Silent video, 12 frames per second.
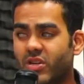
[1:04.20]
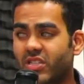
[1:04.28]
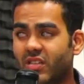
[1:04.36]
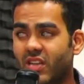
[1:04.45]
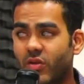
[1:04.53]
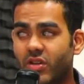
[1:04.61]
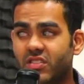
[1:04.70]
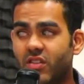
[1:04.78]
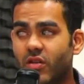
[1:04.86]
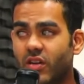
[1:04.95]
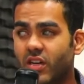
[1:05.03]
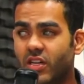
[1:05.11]
entrar no
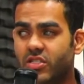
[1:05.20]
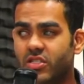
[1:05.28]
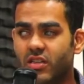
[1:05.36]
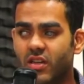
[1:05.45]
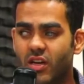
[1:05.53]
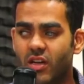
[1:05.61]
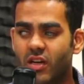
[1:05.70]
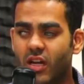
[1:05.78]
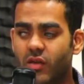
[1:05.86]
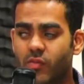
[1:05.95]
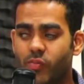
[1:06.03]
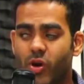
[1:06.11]
restaurante, ele
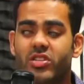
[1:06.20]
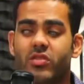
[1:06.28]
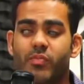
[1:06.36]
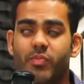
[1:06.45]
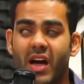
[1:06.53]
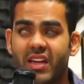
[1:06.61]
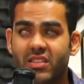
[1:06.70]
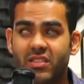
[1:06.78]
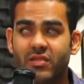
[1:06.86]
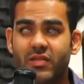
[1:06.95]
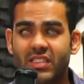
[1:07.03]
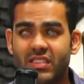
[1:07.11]
não pode ir num parque de
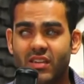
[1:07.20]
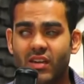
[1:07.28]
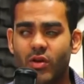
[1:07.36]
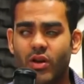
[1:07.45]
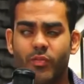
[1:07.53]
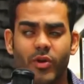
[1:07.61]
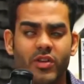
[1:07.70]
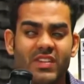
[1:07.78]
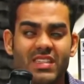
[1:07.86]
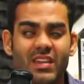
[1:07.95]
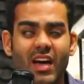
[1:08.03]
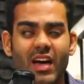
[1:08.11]
diversão, ele não pode
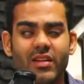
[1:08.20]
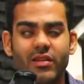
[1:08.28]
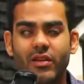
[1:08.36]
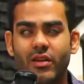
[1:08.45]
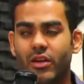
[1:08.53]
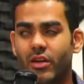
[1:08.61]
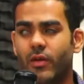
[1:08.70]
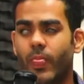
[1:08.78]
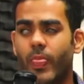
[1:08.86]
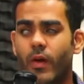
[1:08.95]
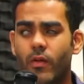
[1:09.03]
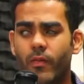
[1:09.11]
fazer nada. É
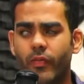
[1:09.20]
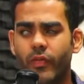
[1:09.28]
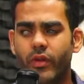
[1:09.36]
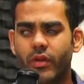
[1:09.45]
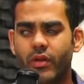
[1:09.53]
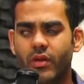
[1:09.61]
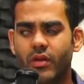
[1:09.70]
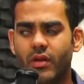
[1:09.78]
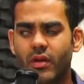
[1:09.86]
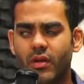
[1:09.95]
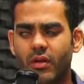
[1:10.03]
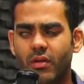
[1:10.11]
então,
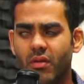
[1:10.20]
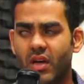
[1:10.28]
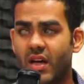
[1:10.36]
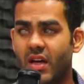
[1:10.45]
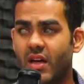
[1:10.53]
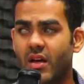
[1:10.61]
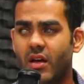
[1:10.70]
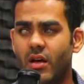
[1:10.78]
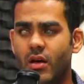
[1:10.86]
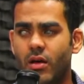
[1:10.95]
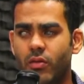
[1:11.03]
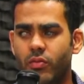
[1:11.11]
é,
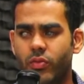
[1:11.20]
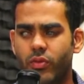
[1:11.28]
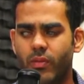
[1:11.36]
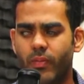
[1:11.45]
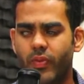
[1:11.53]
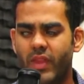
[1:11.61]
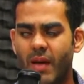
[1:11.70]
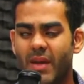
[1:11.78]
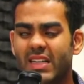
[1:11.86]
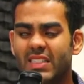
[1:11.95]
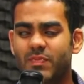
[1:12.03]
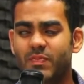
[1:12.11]
dá
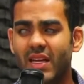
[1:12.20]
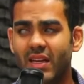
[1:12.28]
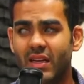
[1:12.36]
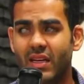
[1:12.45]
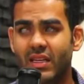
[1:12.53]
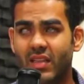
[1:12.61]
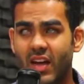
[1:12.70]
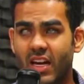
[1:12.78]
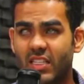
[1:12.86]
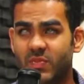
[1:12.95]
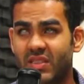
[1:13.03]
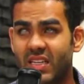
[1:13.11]
mais pena, entre
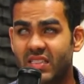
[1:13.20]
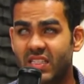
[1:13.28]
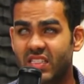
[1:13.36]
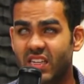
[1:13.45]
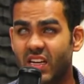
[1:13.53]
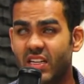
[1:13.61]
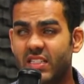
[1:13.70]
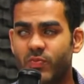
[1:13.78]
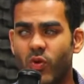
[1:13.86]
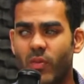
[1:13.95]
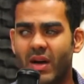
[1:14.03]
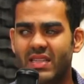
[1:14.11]
aspas, desses cães,
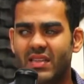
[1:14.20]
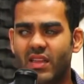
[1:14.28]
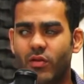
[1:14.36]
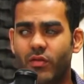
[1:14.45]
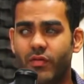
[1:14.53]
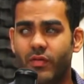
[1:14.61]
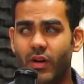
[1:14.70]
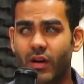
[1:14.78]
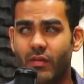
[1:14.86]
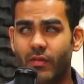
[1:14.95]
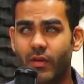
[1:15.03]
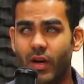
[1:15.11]
por mais que tenham uma,
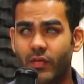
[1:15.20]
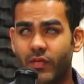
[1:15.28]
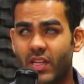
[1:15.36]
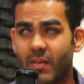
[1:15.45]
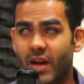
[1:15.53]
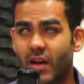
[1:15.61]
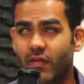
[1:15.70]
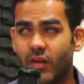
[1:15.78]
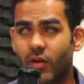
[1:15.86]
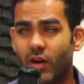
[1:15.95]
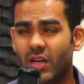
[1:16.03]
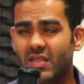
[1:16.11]
uma vida
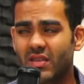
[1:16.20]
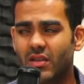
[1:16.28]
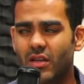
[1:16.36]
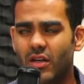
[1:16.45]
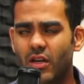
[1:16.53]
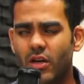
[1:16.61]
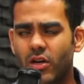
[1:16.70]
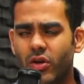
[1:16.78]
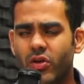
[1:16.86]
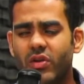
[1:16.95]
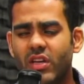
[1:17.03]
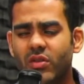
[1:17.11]
maravilhosa,
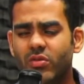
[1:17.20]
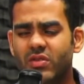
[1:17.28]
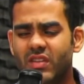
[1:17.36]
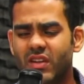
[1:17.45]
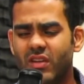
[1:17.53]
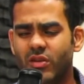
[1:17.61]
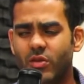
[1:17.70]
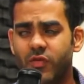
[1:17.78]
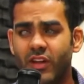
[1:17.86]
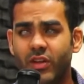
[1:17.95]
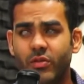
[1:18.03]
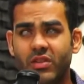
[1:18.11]
do que dos cães. Eu tô
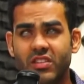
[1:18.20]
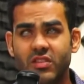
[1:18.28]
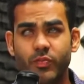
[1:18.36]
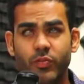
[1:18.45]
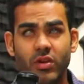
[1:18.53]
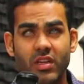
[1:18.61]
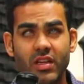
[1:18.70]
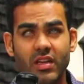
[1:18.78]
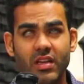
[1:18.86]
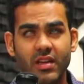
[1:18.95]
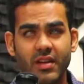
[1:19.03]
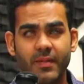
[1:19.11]
falando isso
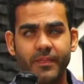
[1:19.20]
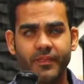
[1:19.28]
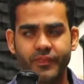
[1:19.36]
porque